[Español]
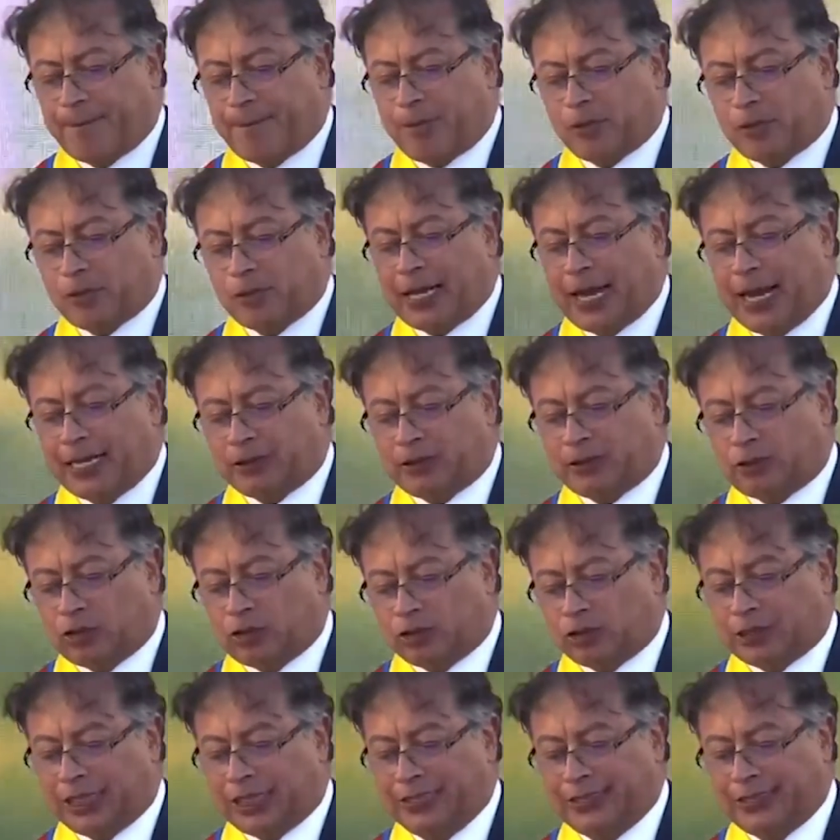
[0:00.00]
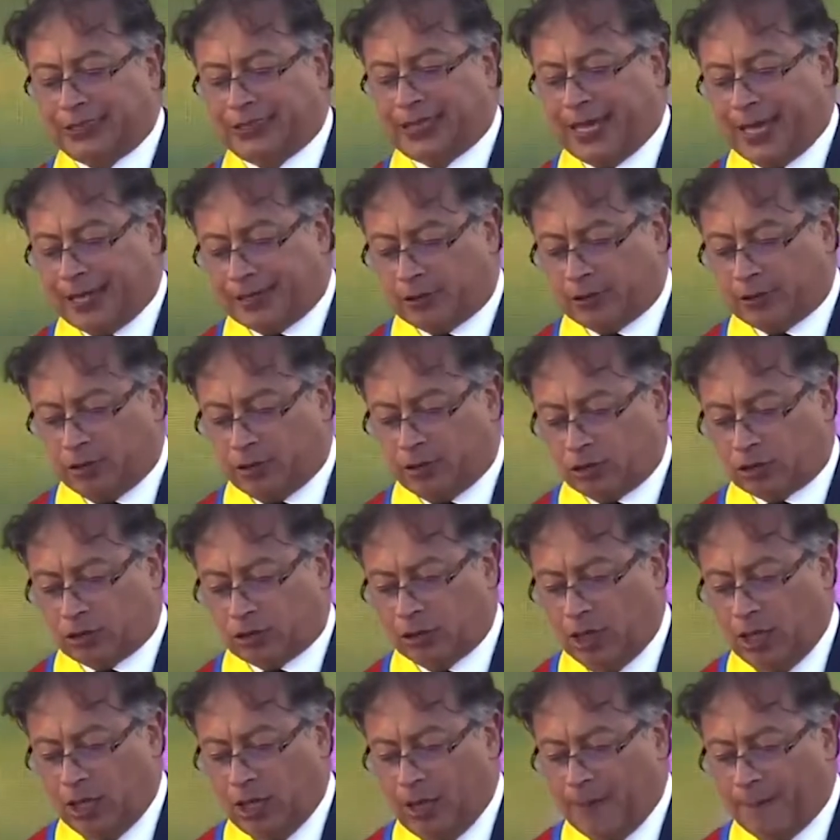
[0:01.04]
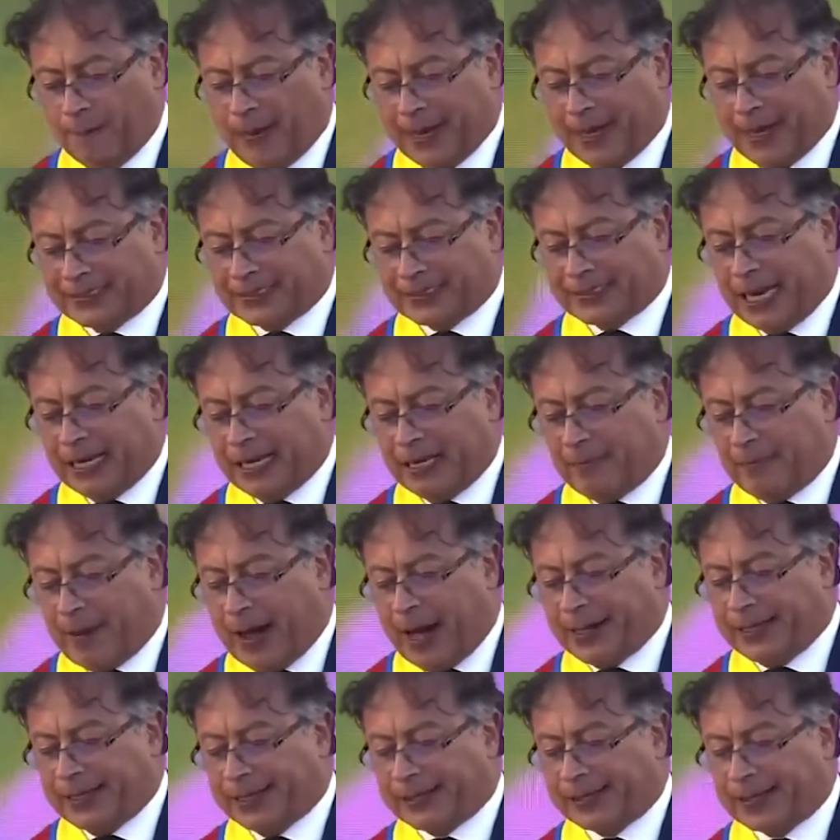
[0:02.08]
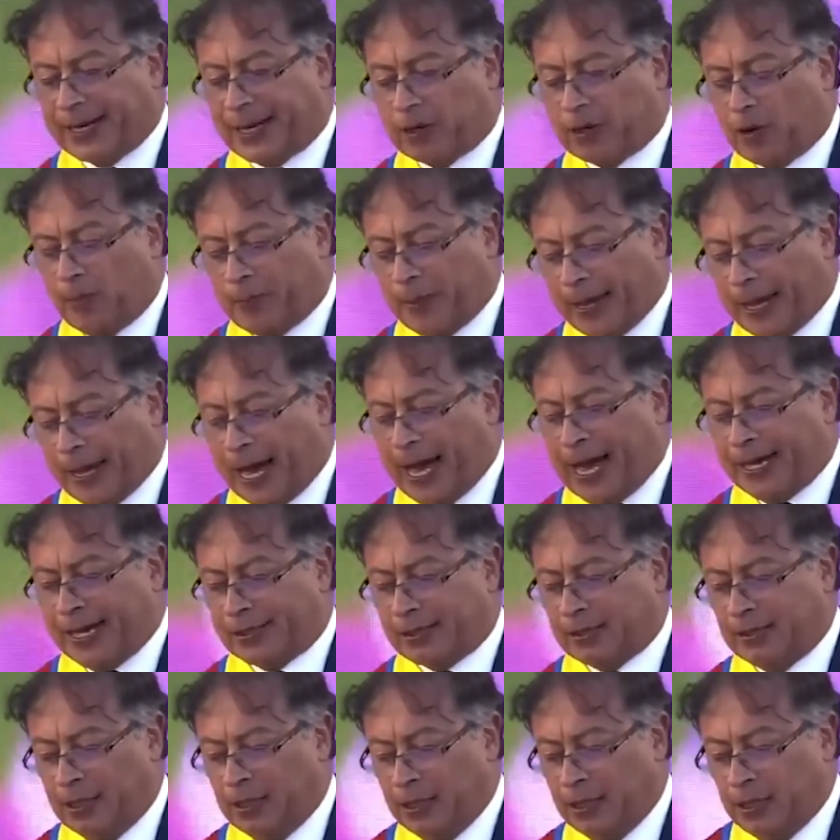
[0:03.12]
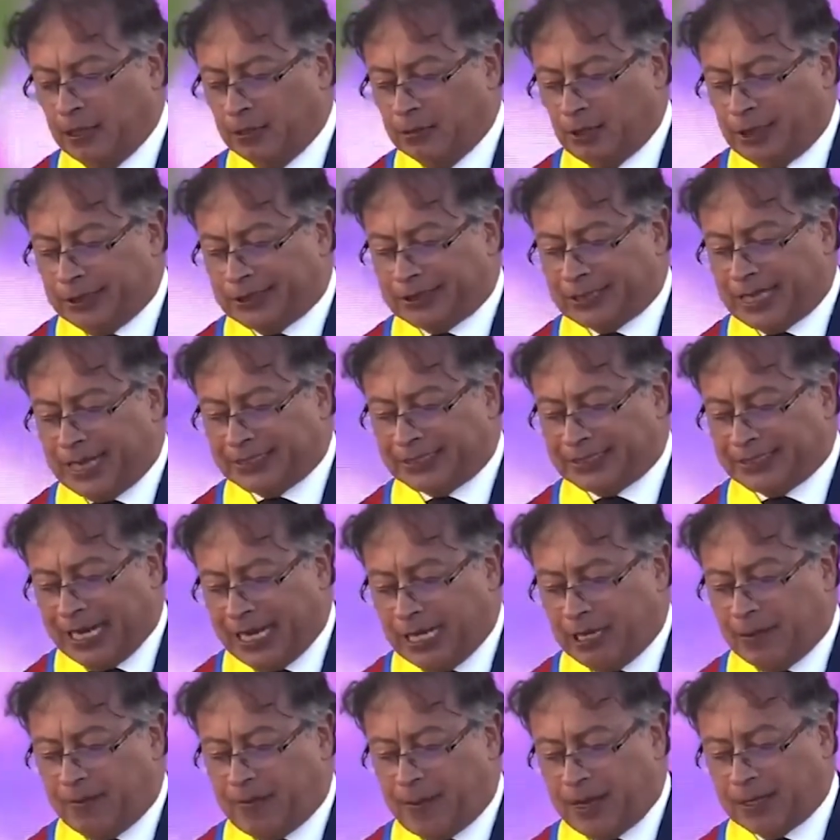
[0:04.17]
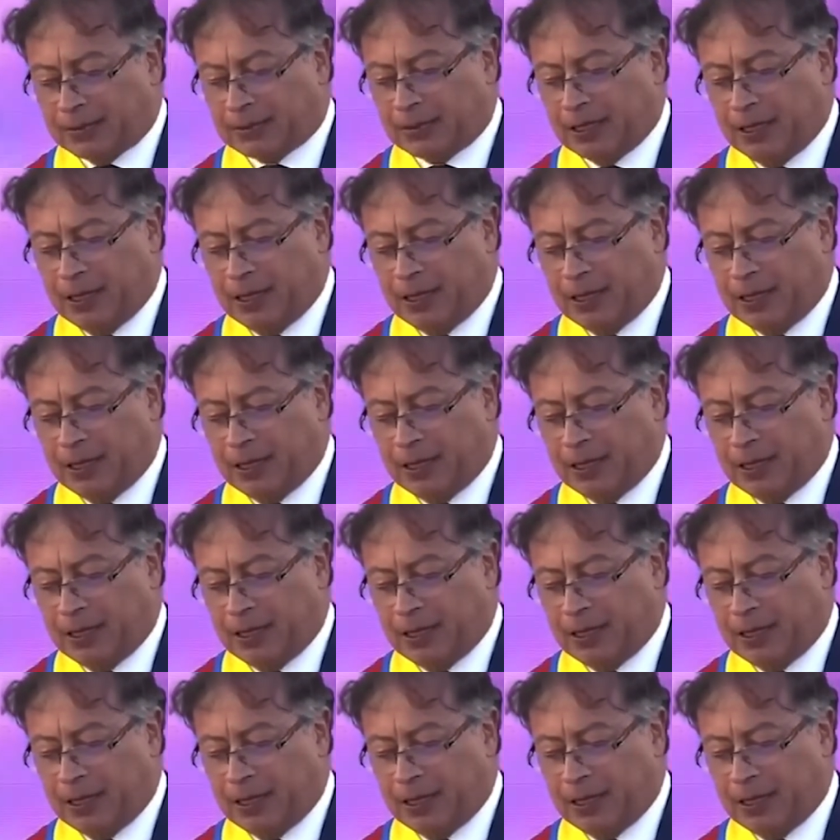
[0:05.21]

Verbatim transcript: por gastos internos para salvar y recuperar nuestras selvas,